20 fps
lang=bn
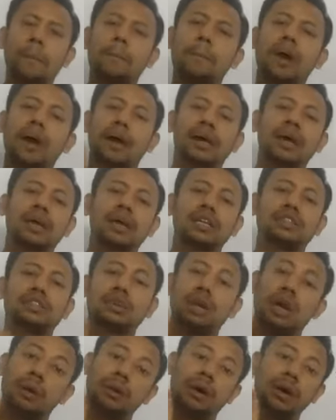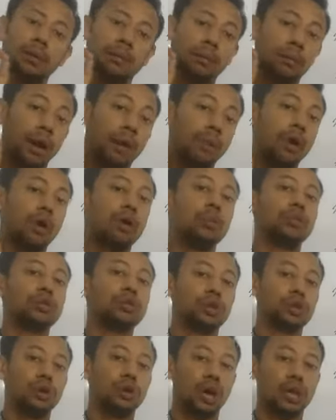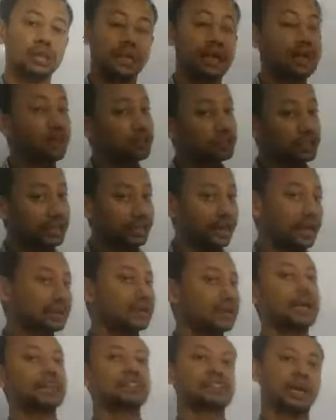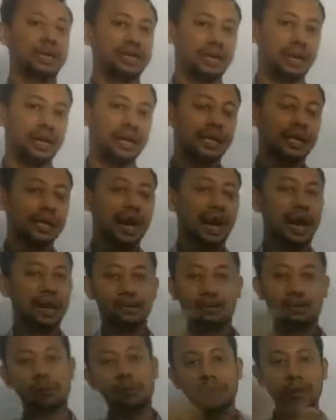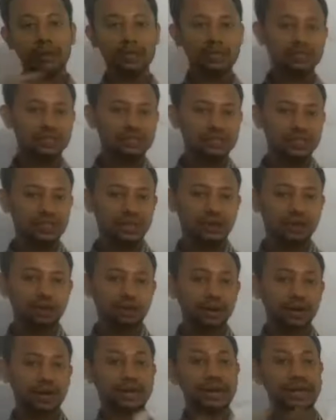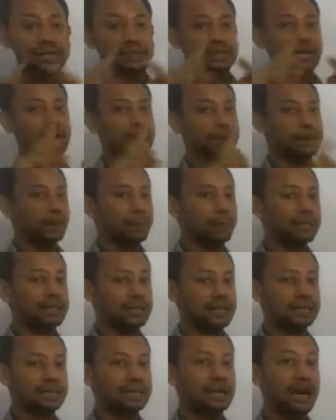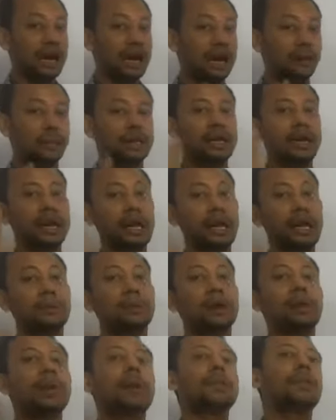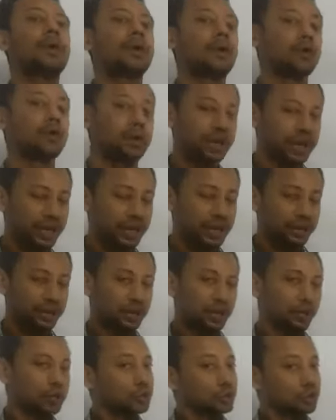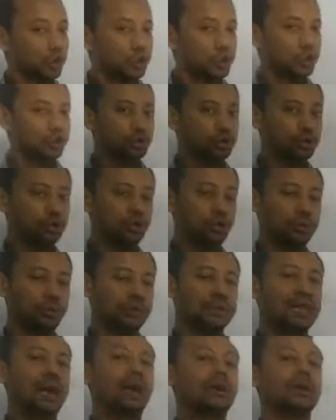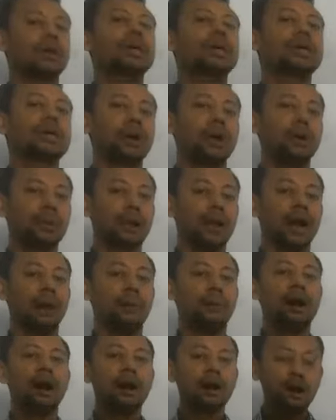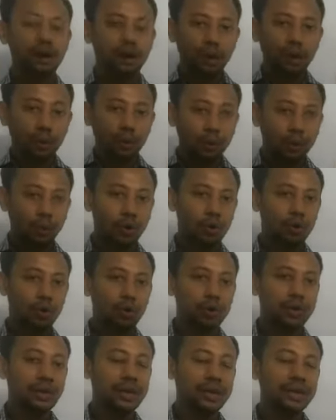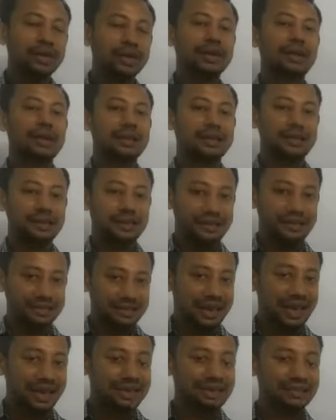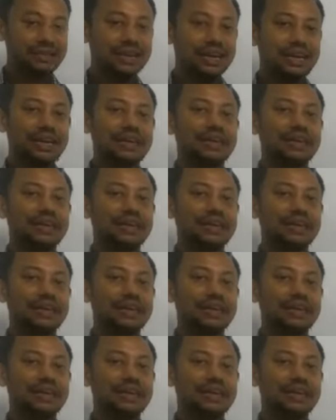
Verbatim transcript: মার্কেটের জন্য আবার ব্যবহার উপযোগী করা যায় এটা হচ্ছে ক্রেতার চাহিদা আর কোম্পানি কি চিন্তা করবে ক্রেতা এভাবে চাচ্ছে আমাকে এভাবেই পণ্যটি তৈরি করতে হবে তাহলে কি হবে আমার পণ্যটির ডিজাইনটা